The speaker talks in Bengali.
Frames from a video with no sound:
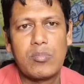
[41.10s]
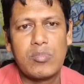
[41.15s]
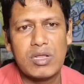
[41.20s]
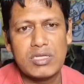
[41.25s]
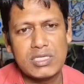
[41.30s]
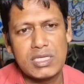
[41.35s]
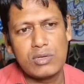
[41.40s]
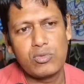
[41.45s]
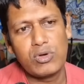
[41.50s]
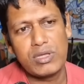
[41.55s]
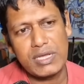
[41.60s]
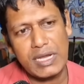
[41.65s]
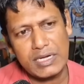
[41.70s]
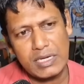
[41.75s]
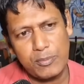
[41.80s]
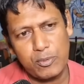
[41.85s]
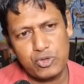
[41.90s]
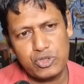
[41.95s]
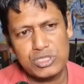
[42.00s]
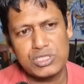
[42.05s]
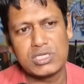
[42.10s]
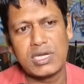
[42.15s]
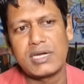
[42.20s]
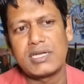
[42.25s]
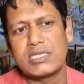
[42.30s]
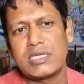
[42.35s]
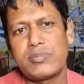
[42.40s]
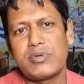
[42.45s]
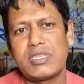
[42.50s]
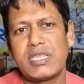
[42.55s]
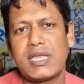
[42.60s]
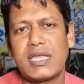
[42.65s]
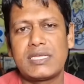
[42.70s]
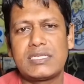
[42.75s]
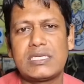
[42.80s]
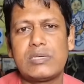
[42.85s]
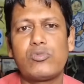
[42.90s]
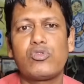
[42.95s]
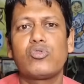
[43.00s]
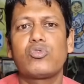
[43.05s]
আমরা যারা ওনাকে একটা প্রতিষ্ঠান হিসেবে
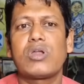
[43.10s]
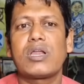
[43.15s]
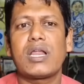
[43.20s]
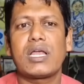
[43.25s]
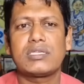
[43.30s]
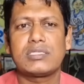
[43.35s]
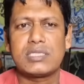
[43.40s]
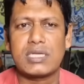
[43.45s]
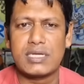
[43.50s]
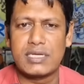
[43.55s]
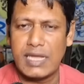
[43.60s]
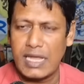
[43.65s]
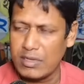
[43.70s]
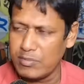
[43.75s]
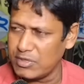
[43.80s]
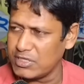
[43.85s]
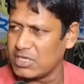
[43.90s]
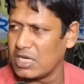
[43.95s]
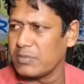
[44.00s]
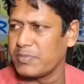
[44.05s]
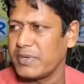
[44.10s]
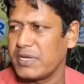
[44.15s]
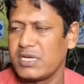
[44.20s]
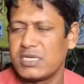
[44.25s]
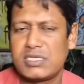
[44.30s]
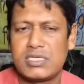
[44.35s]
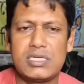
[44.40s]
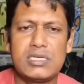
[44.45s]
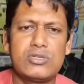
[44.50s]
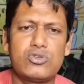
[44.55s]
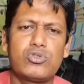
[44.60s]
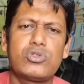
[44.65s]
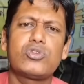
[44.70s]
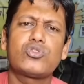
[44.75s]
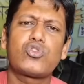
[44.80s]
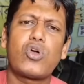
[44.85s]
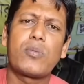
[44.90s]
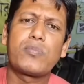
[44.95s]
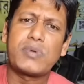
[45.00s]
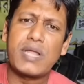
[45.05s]
দেখেছি এবং ওনার কাছ থেকে ন্যায় বিচার পেয়েছি
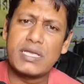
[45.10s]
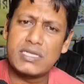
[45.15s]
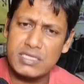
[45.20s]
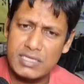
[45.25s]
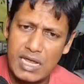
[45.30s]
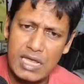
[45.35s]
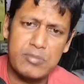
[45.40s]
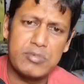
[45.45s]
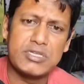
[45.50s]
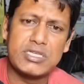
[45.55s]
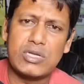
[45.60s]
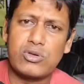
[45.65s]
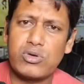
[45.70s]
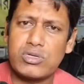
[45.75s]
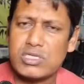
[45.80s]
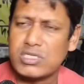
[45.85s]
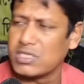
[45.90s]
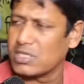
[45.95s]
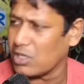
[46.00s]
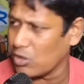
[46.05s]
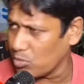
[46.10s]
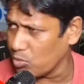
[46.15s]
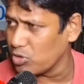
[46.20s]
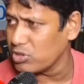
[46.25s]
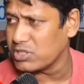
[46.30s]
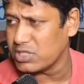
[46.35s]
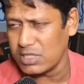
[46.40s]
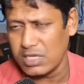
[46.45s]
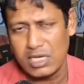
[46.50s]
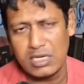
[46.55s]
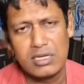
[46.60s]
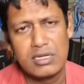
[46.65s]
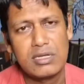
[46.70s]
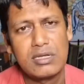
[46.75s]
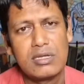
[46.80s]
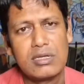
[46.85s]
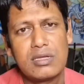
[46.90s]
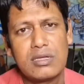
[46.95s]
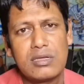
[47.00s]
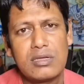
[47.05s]
যদিও সবটাই যে ন্যায় বিচার হয়েছে সেটাও বলছি না
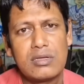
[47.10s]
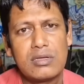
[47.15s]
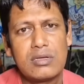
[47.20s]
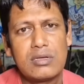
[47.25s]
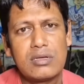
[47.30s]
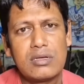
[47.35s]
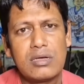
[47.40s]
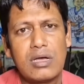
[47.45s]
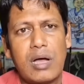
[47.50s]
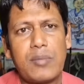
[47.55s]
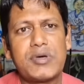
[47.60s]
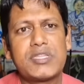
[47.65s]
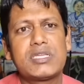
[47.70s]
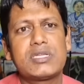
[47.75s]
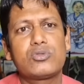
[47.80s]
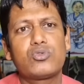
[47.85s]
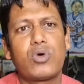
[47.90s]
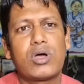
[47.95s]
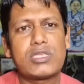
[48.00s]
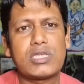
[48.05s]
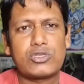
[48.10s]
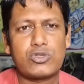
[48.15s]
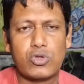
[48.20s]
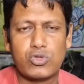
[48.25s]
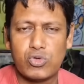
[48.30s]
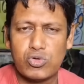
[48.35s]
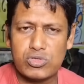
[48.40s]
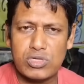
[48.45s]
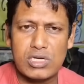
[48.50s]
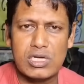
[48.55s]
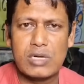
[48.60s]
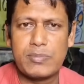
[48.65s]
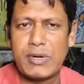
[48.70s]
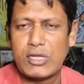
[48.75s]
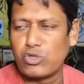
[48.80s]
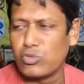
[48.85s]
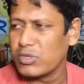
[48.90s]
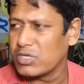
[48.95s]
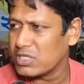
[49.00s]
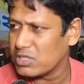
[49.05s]
আমাদের দু সালের
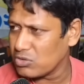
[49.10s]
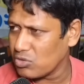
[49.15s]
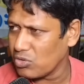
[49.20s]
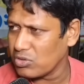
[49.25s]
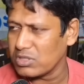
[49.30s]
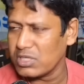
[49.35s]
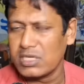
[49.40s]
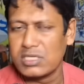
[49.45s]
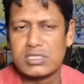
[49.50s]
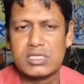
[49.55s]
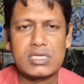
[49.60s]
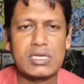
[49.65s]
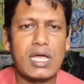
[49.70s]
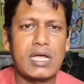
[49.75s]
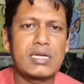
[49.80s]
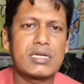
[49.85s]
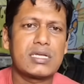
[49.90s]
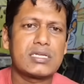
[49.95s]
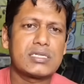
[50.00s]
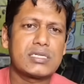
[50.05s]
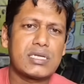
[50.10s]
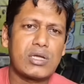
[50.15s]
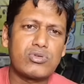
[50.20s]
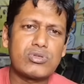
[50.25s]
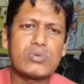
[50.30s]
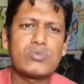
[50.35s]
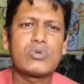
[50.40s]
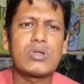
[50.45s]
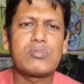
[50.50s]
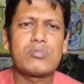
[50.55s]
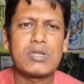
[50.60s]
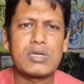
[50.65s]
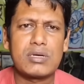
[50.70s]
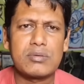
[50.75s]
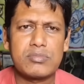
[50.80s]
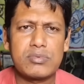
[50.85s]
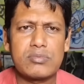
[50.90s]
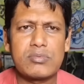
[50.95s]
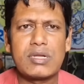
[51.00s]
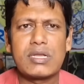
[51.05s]
প্রাথমিক শিক্ষকদের যে রায়টা সেটাও যেমন আমরা
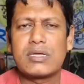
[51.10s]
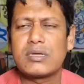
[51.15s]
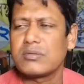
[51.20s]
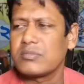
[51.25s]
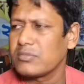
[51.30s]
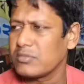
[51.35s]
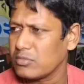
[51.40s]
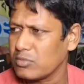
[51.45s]
মানে